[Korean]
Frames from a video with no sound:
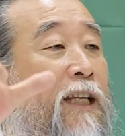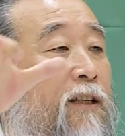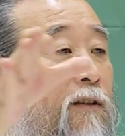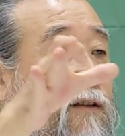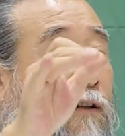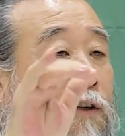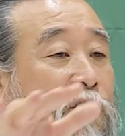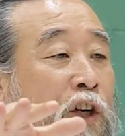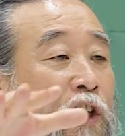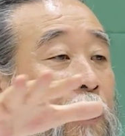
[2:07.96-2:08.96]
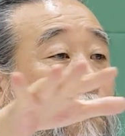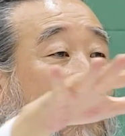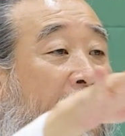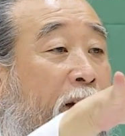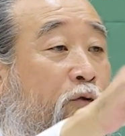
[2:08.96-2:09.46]
있었던 것을
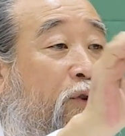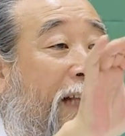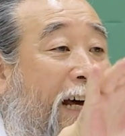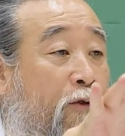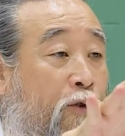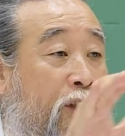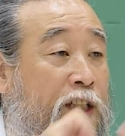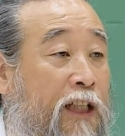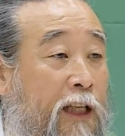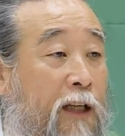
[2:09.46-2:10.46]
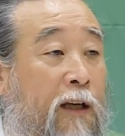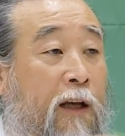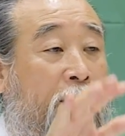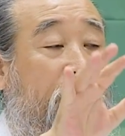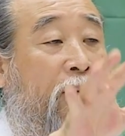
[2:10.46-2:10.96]
정립해가지고 나눈 거지,
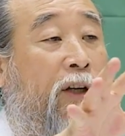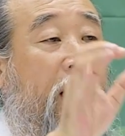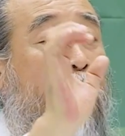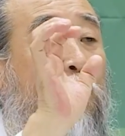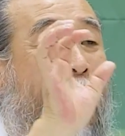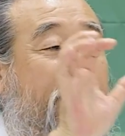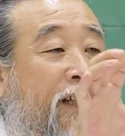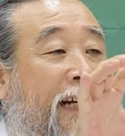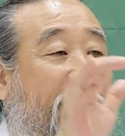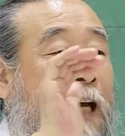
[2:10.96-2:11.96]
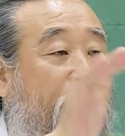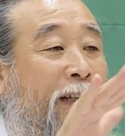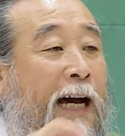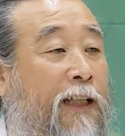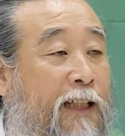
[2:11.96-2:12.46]
여기에는 완전한
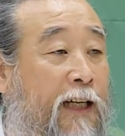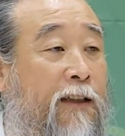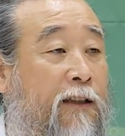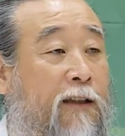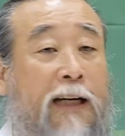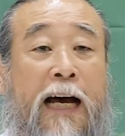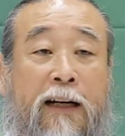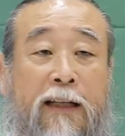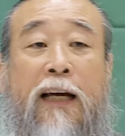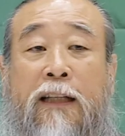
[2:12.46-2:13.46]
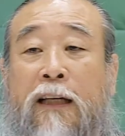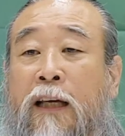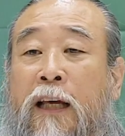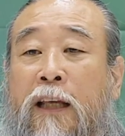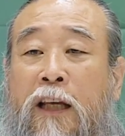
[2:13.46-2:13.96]
답은 아니라는 걸 알아야 돼.
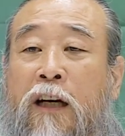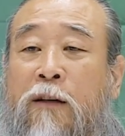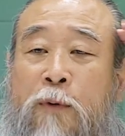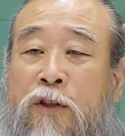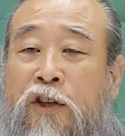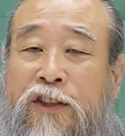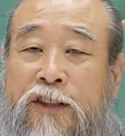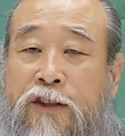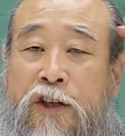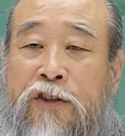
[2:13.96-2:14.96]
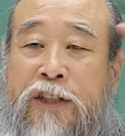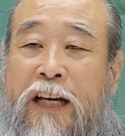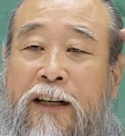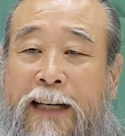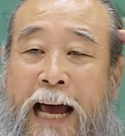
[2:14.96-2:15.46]
이걸 먼저
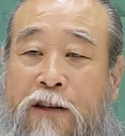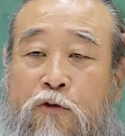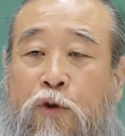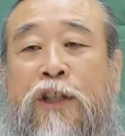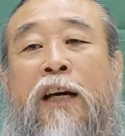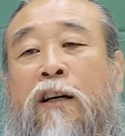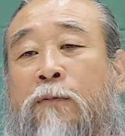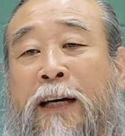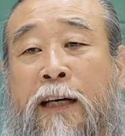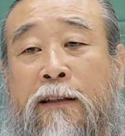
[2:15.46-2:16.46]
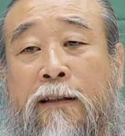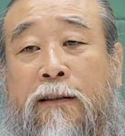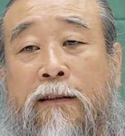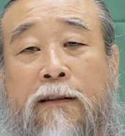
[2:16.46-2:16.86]
전제를 가지고 책을 봐야 돼.